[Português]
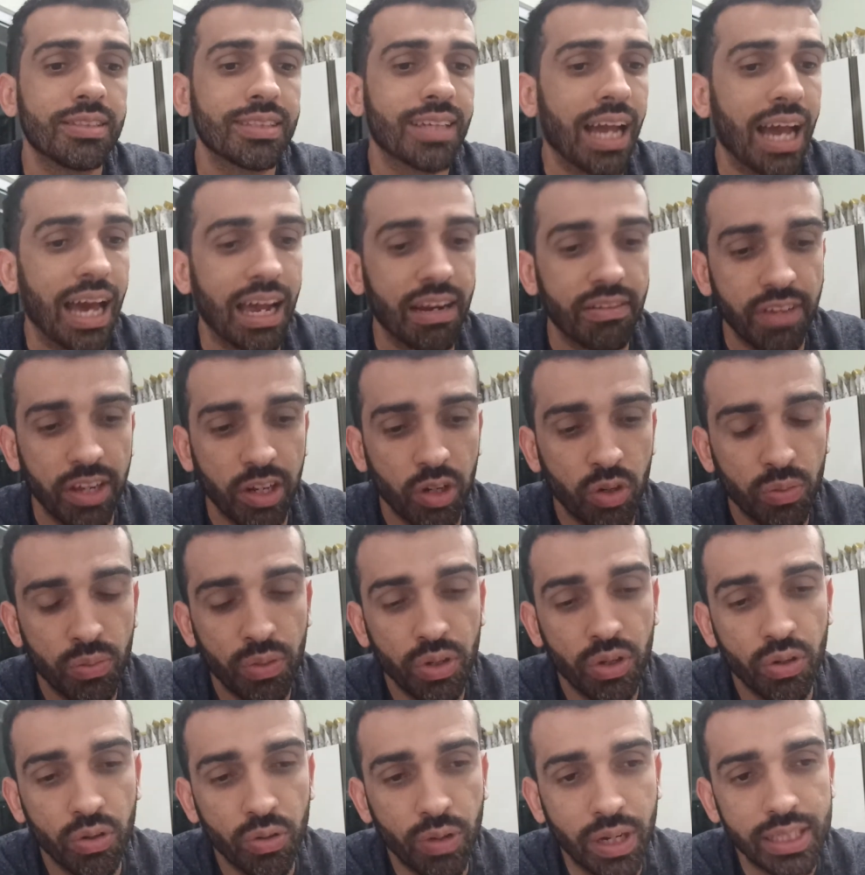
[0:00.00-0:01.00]
cara, vem no
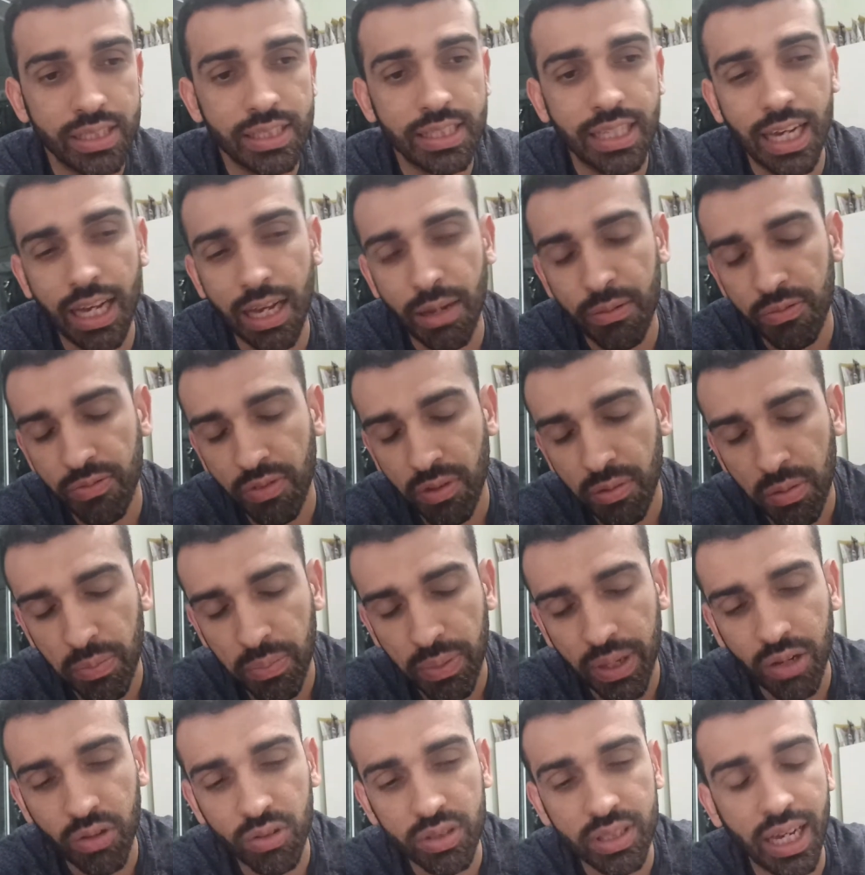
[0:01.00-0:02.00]
meu WhatsApp, vem me
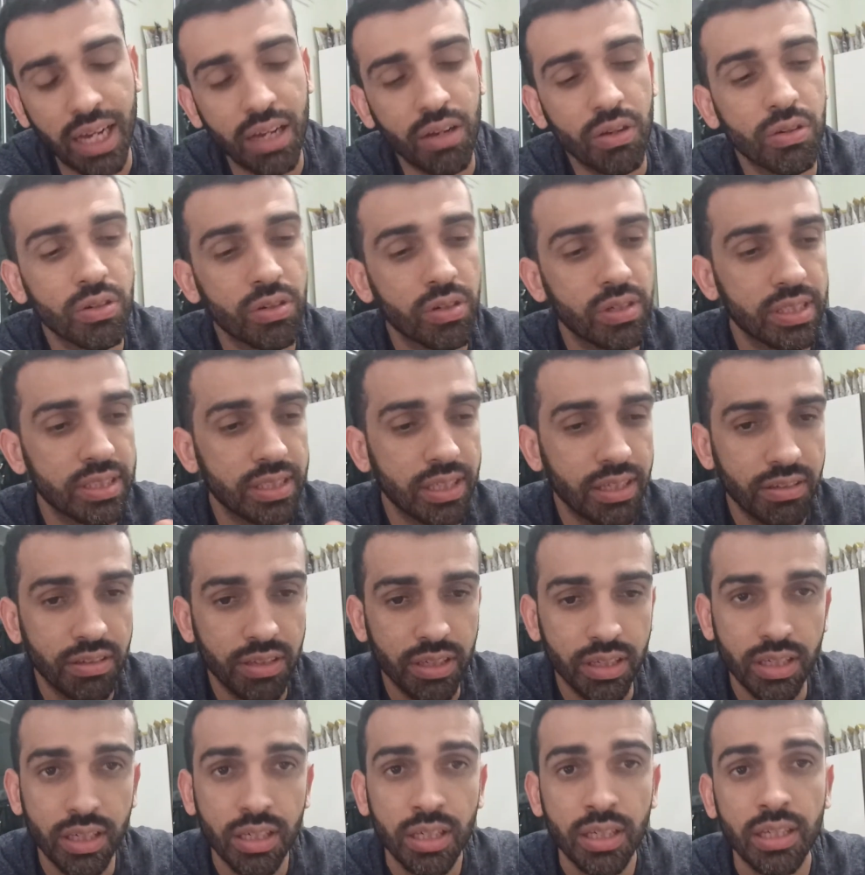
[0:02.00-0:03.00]
perguntar coisa,
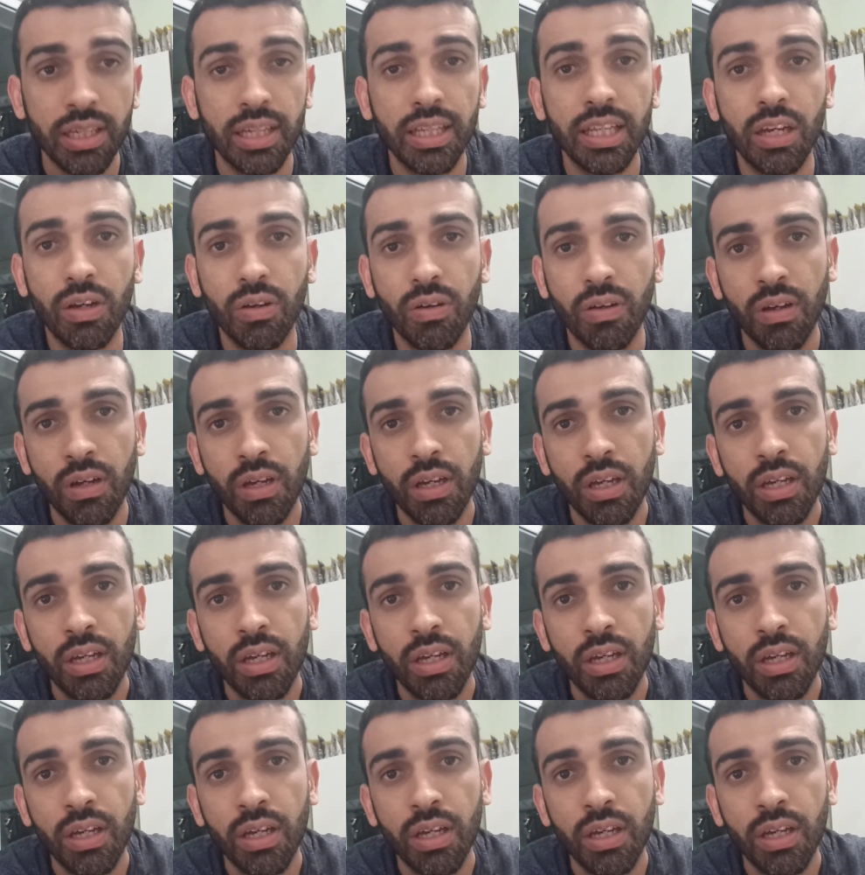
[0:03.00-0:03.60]
e, entendeu?